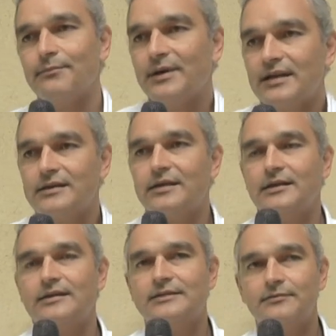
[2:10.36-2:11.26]

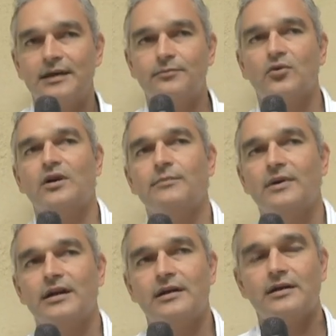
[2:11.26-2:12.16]
aparte se va a
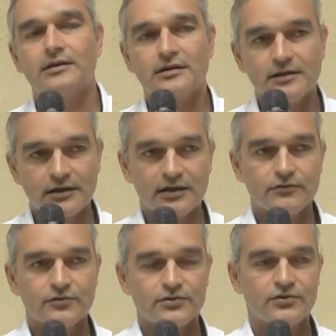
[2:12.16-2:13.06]
programar
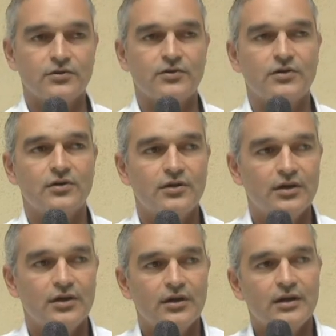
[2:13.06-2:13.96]
recurso
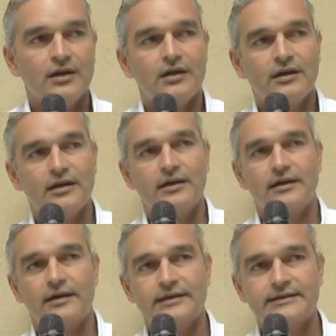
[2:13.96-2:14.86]

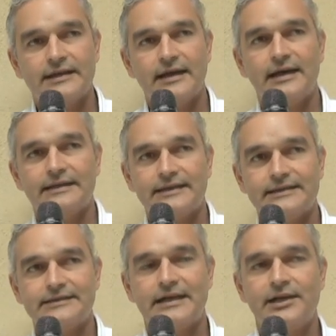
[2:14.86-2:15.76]
eh, que sea
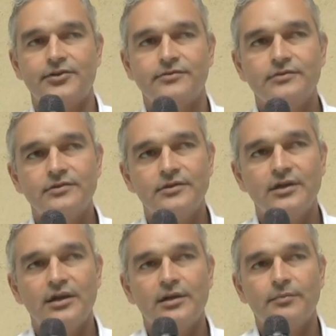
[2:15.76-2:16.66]
necesario
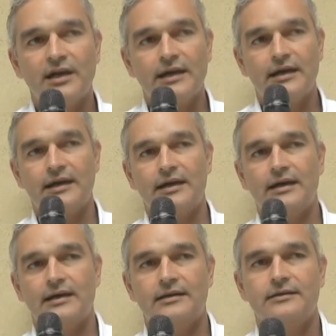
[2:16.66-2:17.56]

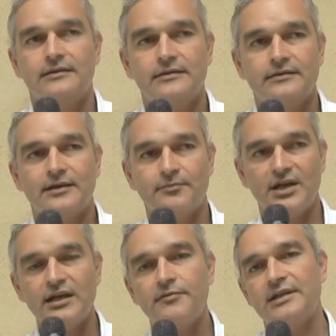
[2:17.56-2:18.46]
para
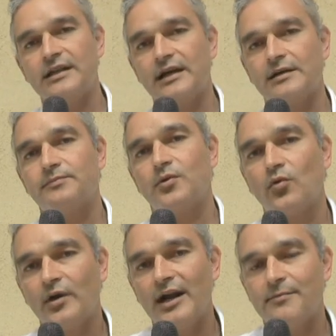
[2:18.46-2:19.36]
también evitar
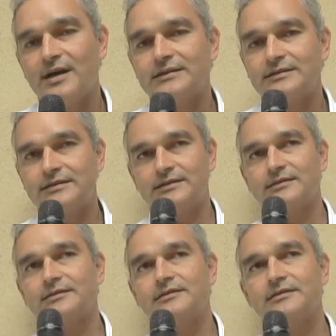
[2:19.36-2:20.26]

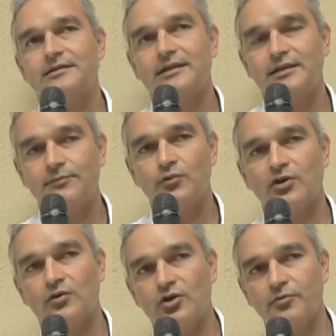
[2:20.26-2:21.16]
problemas de tipo
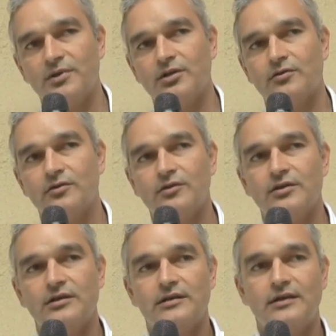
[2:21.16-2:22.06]
económico
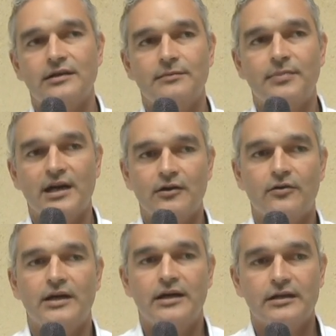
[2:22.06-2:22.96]
eh, para
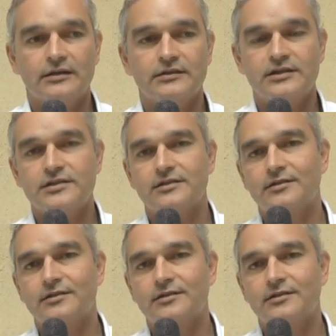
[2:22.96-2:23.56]
lograr dichas